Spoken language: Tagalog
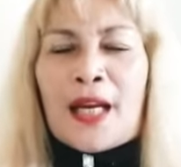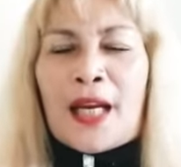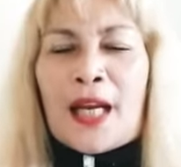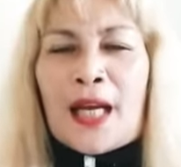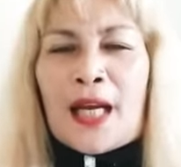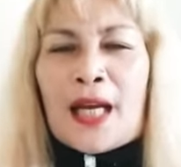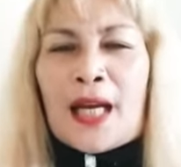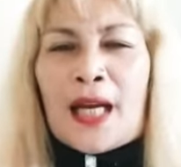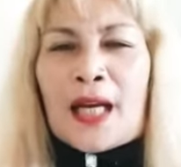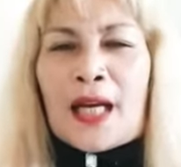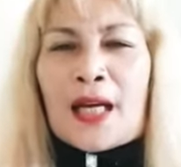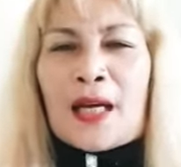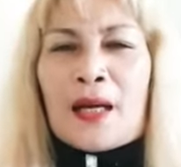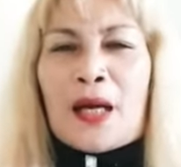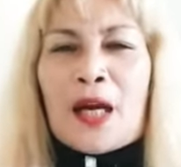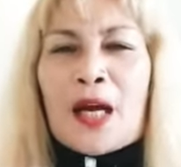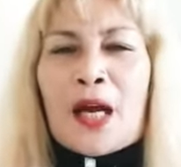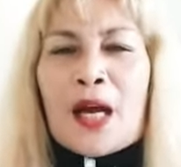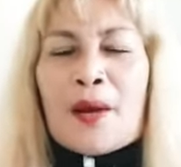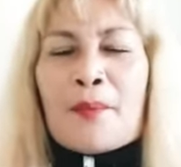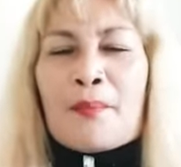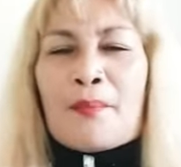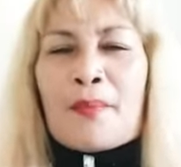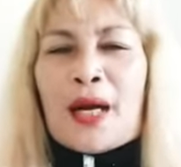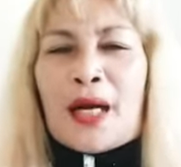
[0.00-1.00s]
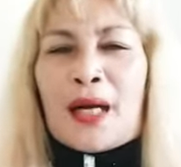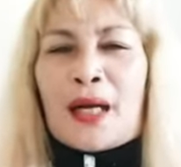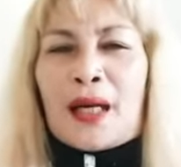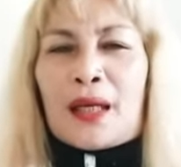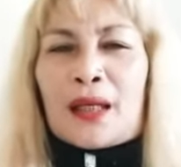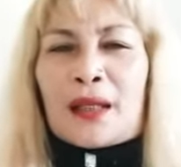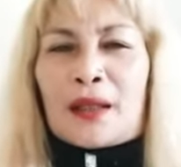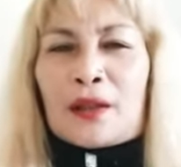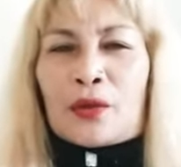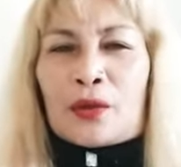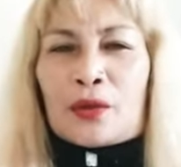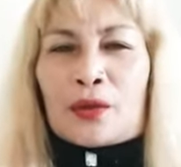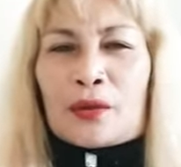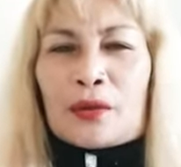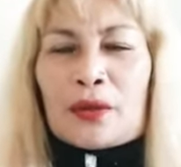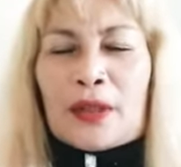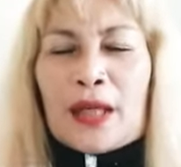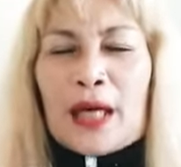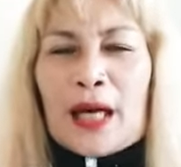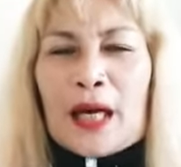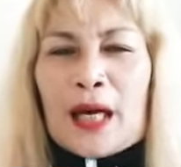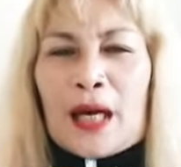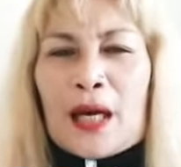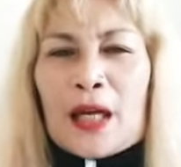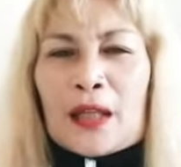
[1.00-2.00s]
na nag, mag,
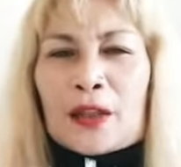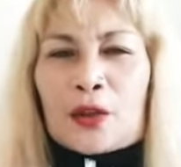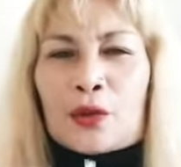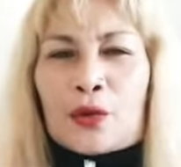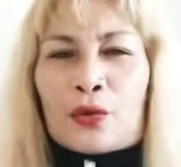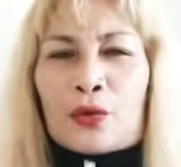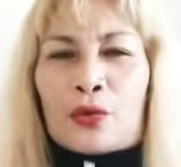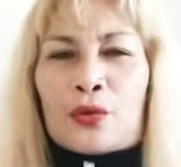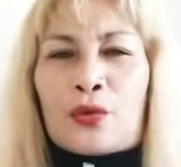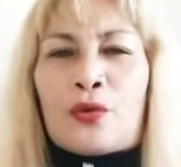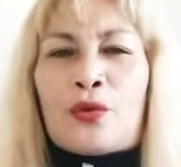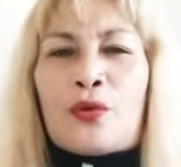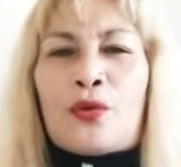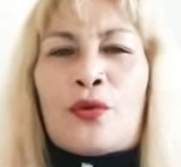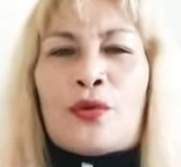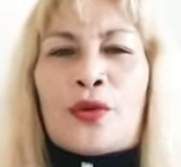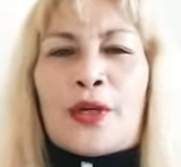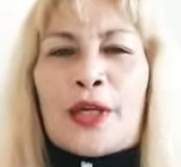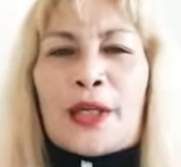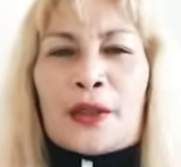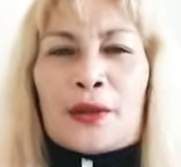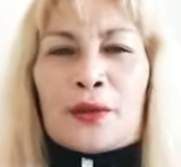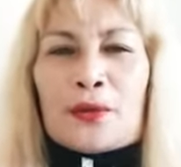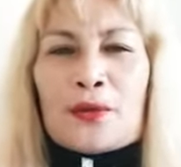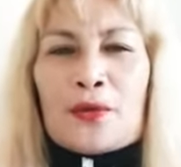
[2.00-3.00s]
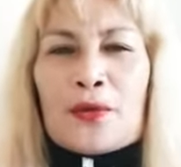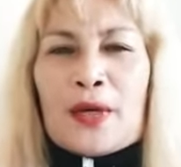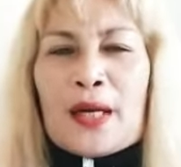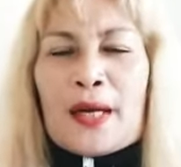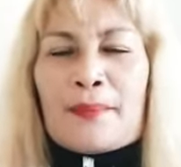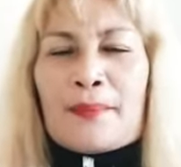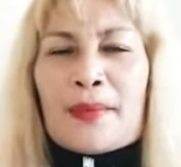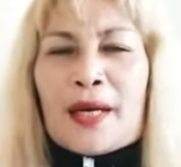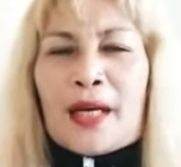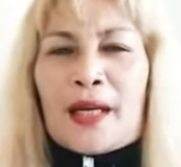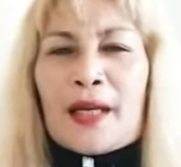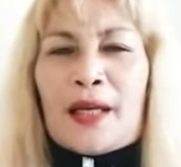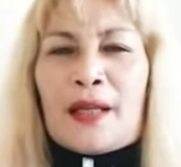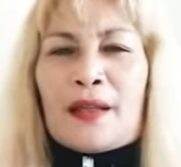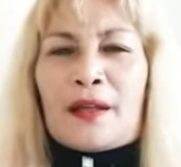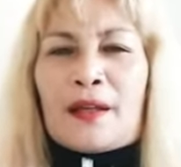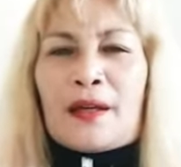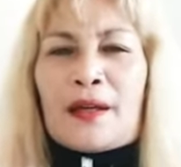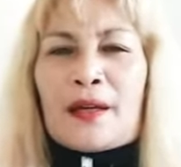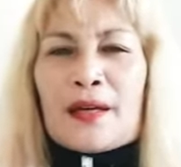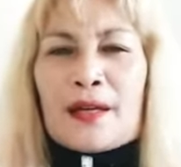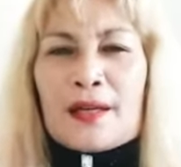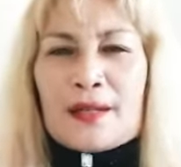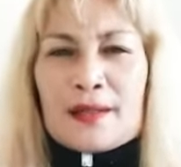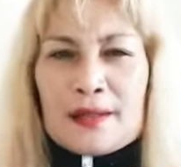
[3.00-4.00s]
uh, tutulong ito na
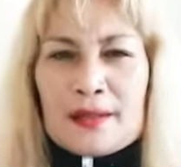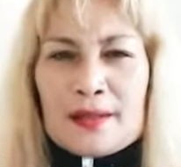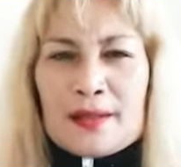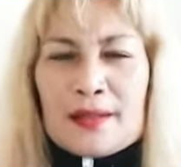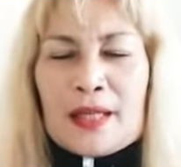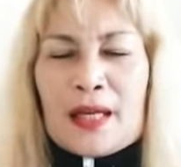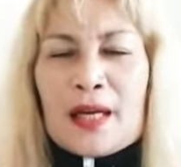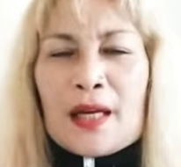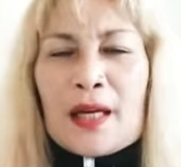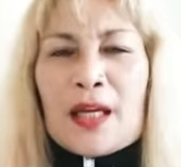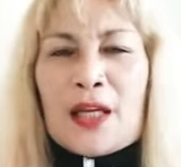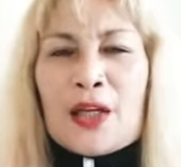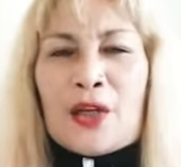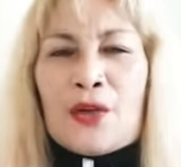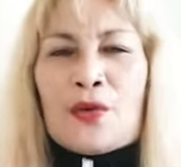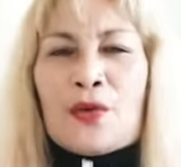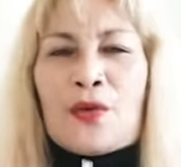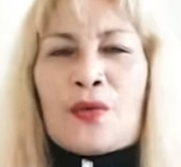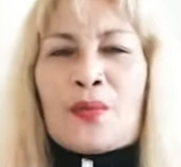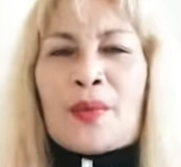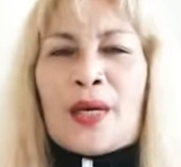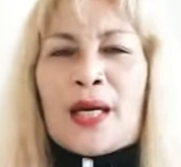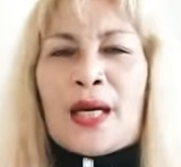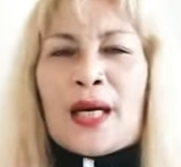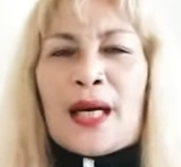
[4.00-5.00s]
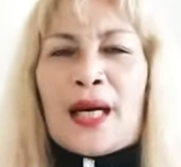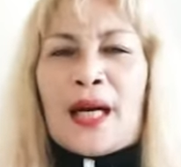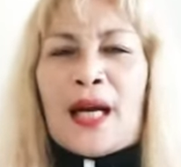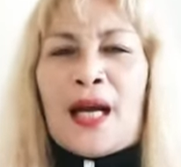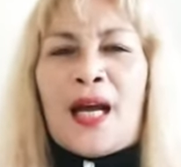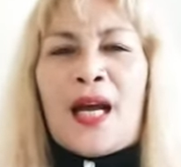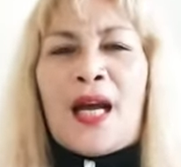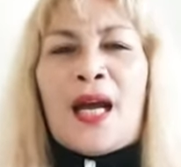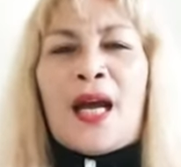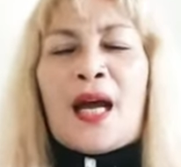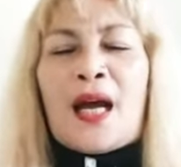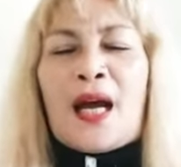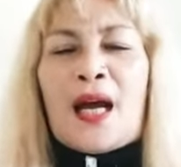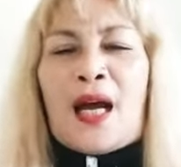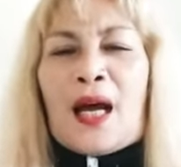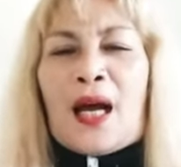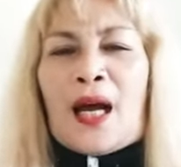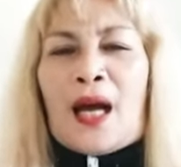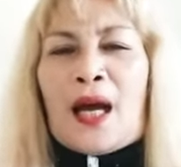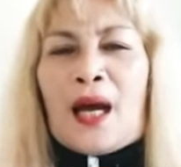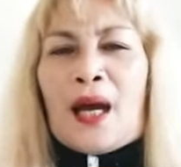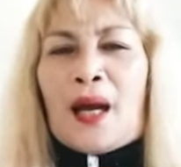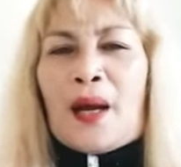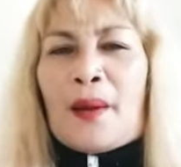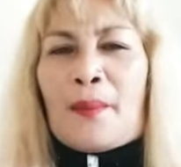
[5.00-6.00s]
mag-increase ng inyong mga
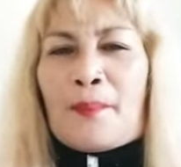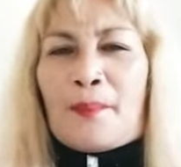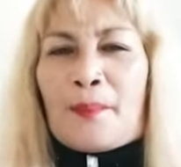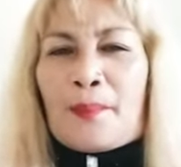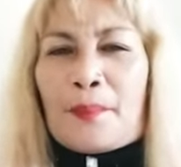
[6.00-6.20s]
uh,